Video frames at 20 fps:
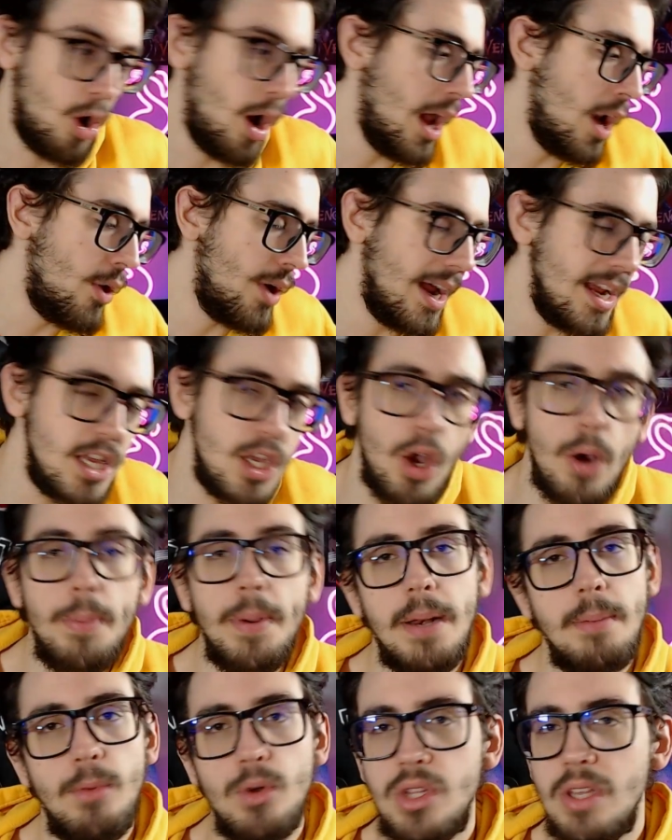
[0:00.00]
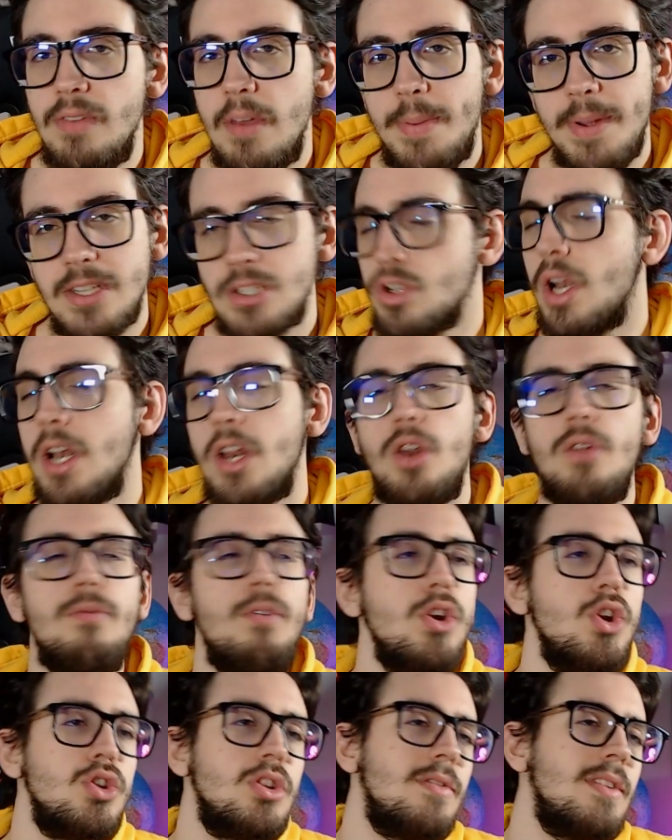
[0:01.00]
Allora, io per motivi personali non
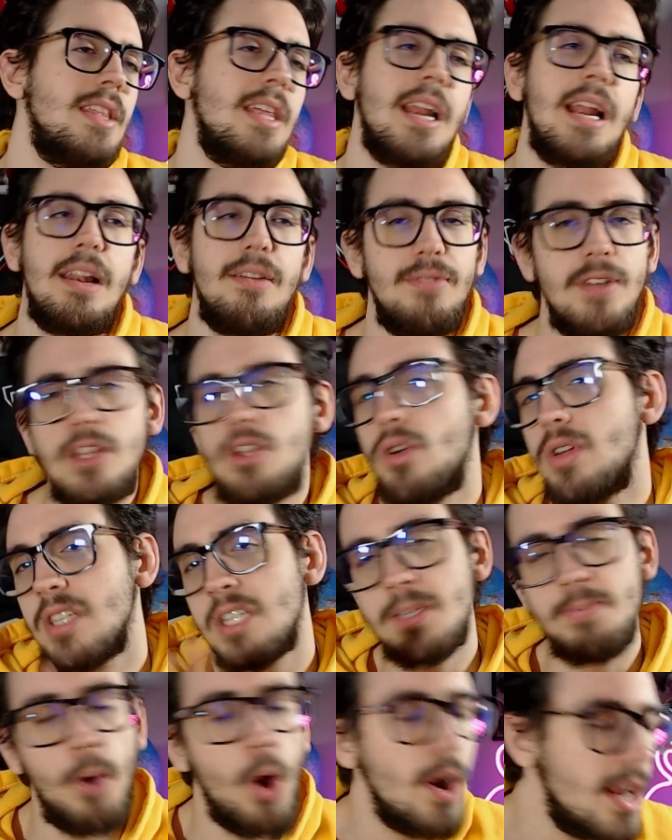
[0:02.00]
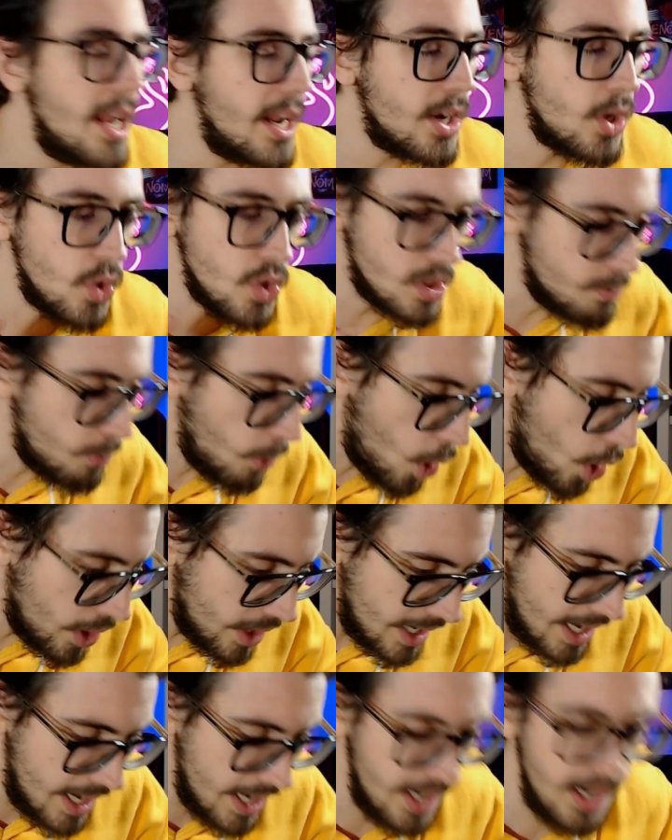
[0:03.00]
voglio dividere il video in spoiler non
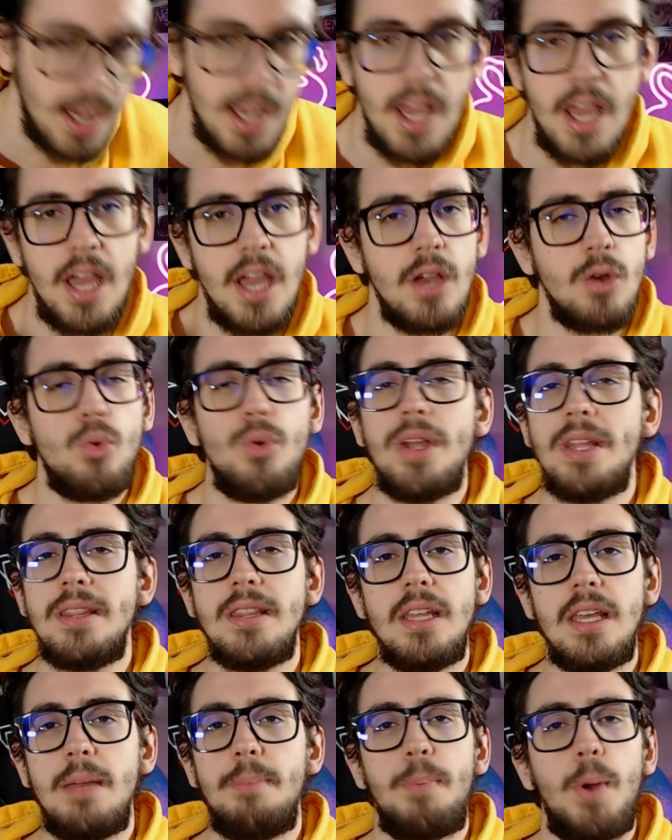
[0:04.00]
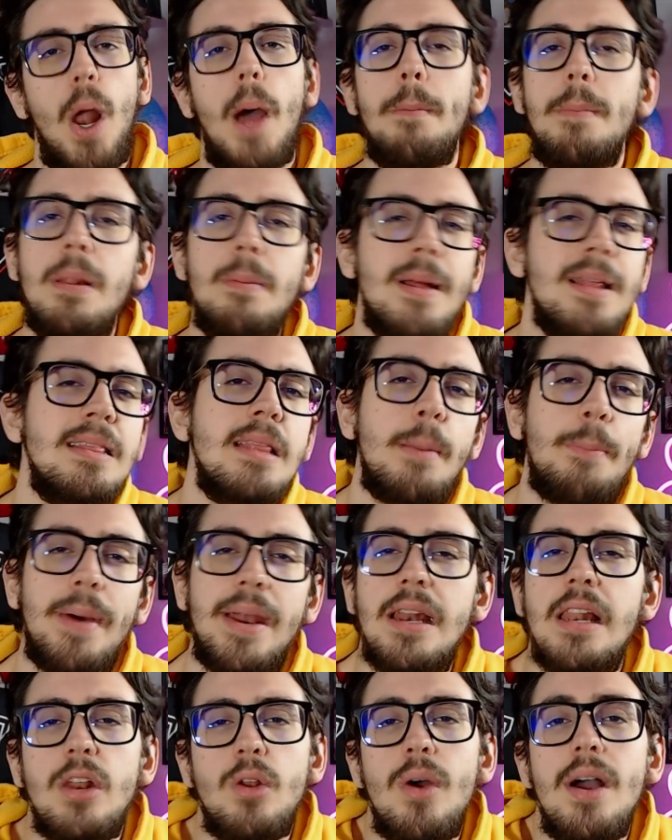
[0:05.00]
spoiler, quindi probabilmente
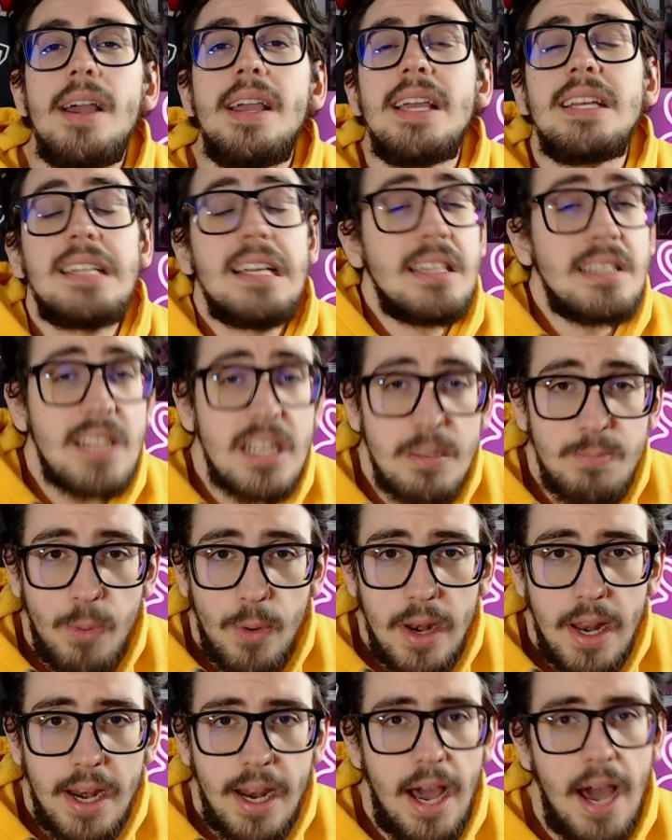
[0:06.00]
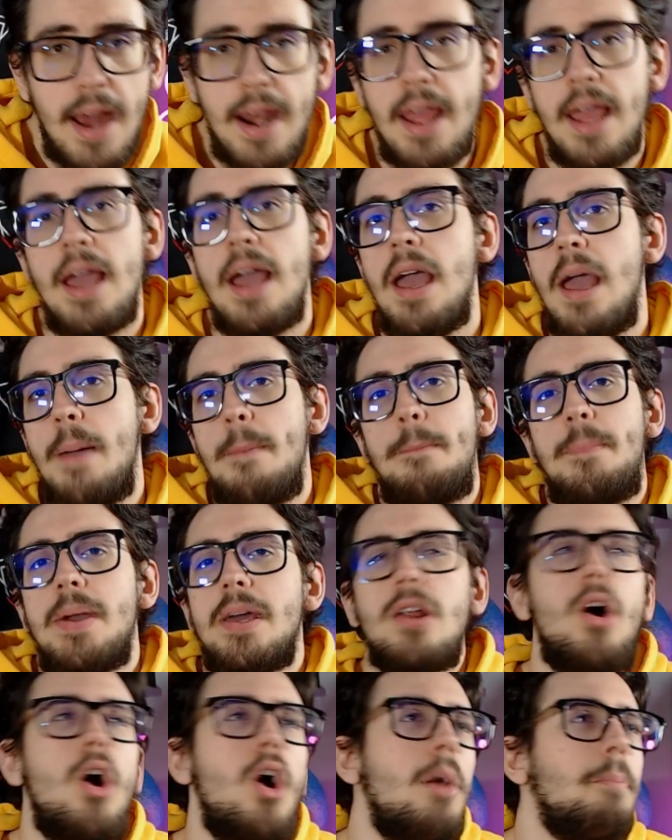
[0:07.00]
parlerò anche senza spoilerare,
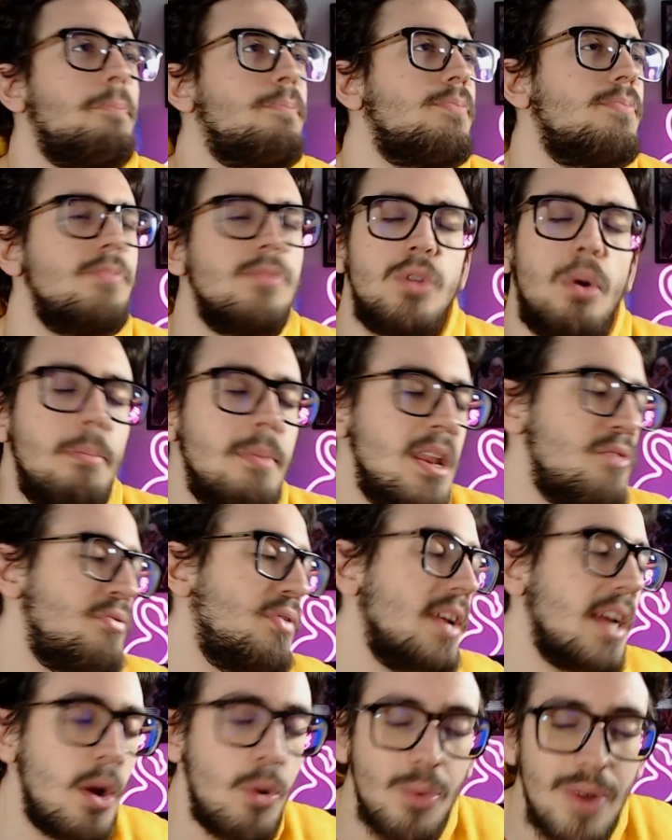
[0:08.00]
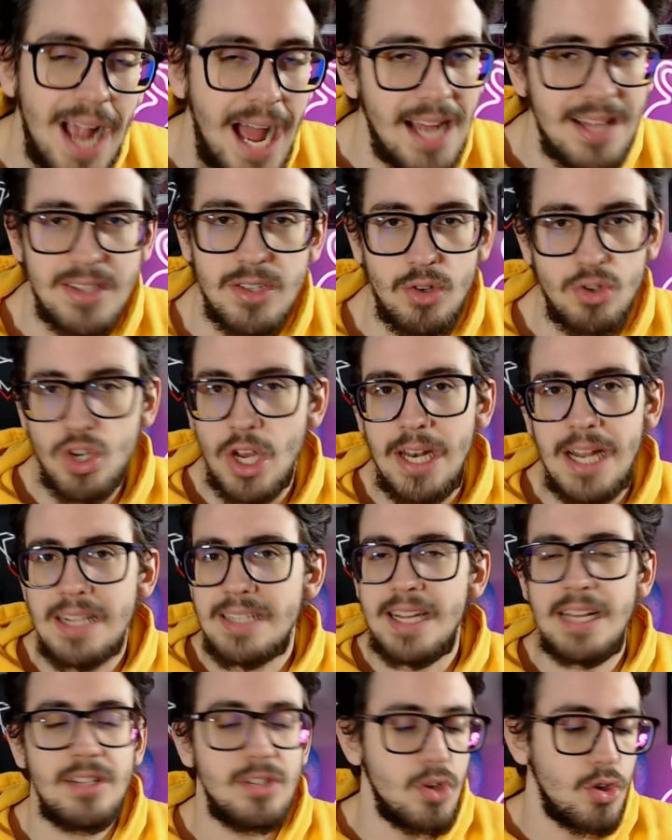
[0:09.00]
però non me ne frega un cazzo, cioè nel
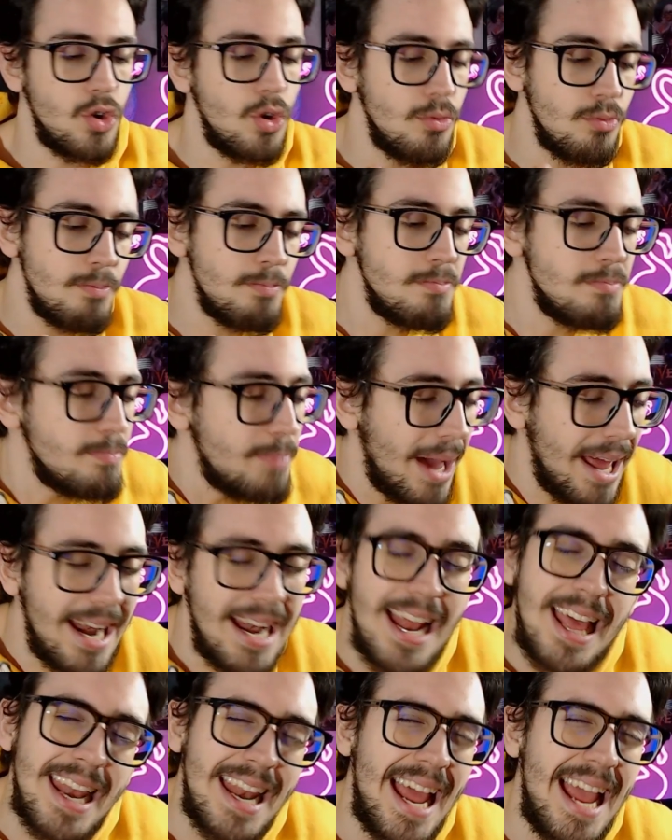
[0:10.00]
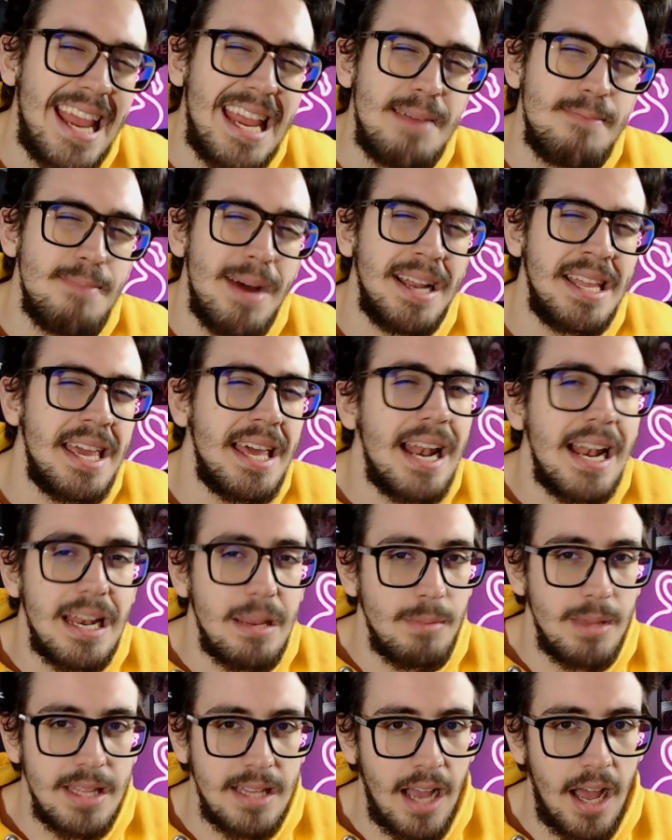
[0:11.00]
senso non mm, parlerei in maniera
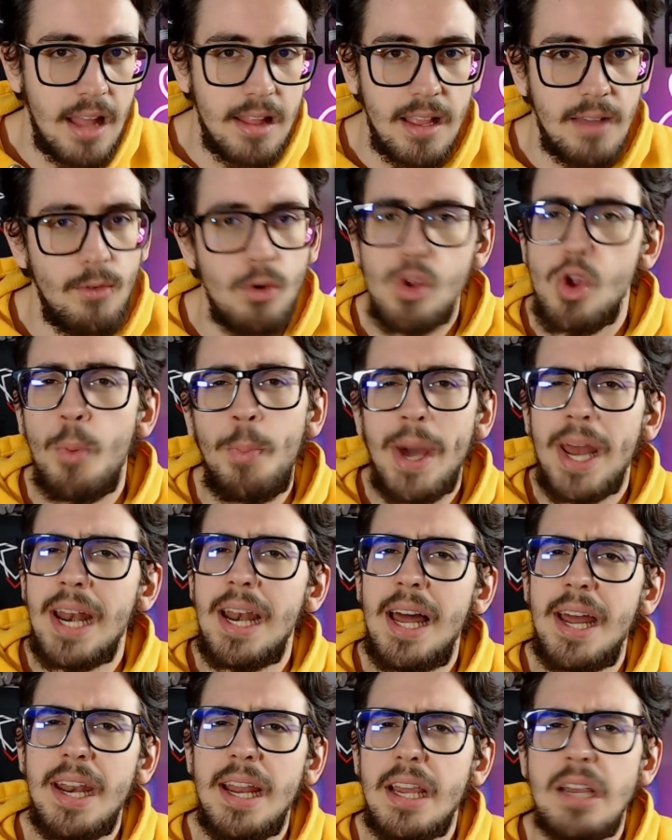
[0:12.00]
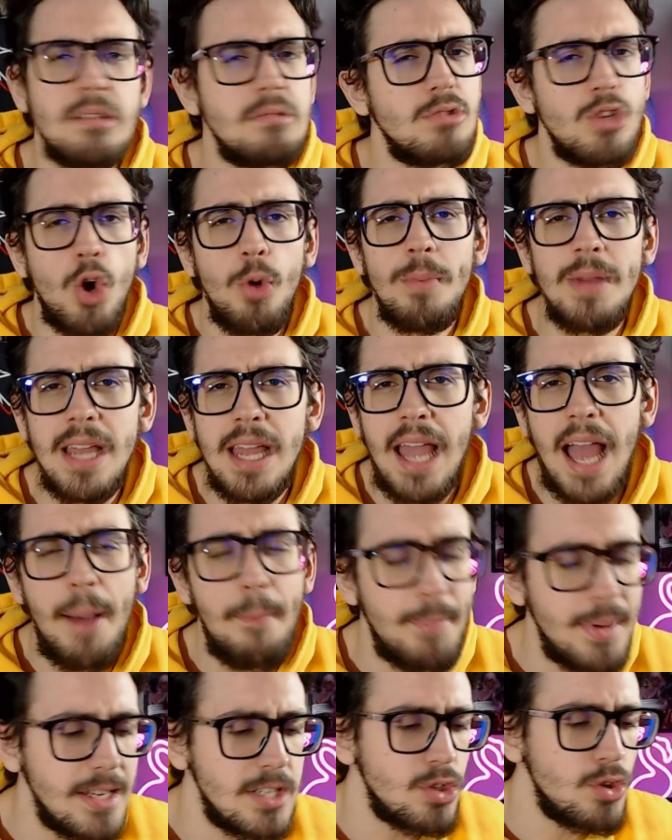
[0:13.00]
limitata, voglio parlare come a
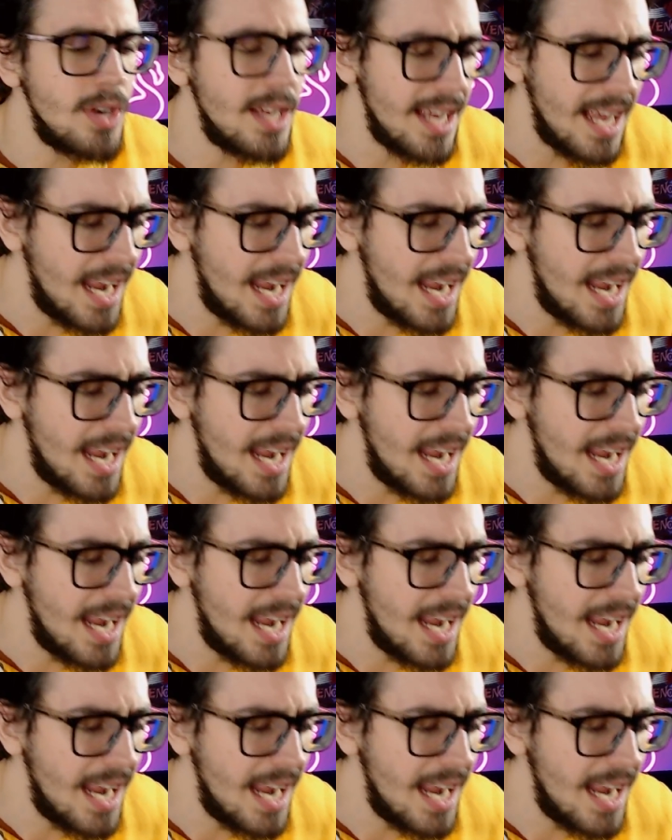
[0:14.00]
persone che